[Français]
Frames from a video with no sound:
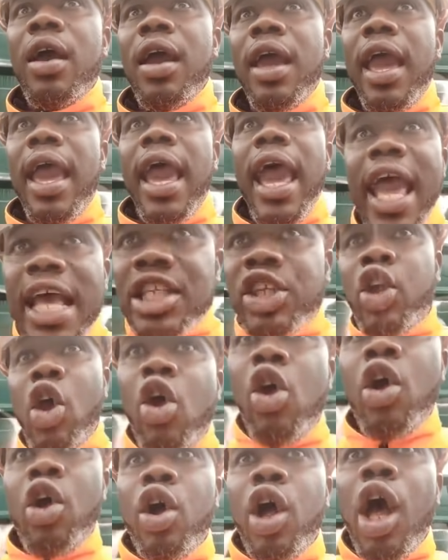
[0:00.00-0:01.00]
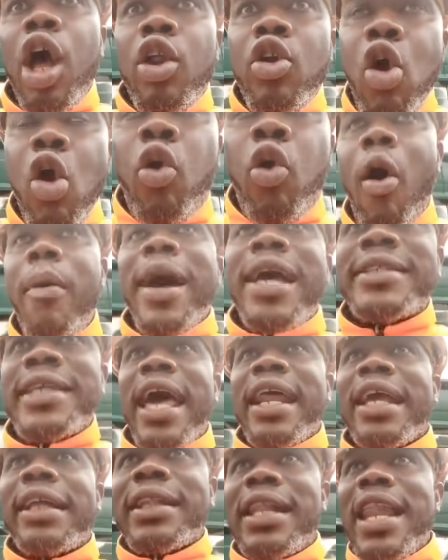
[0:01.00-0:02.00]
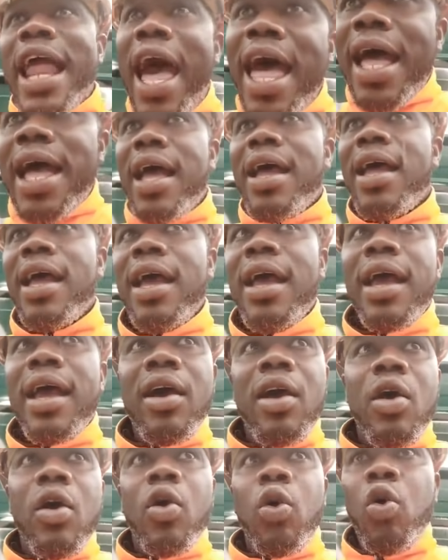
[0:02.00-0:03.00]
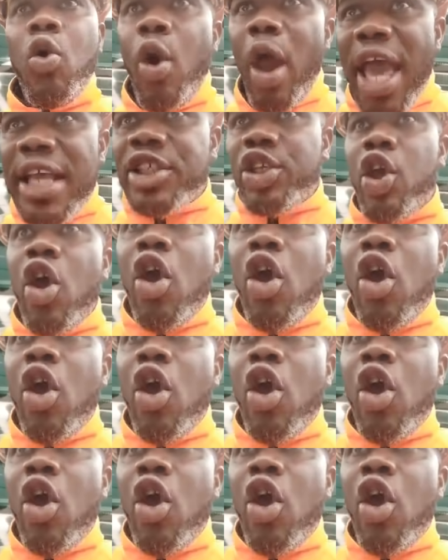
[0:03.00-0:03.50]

Est-ce que le combat s'arrête là ou est-ce que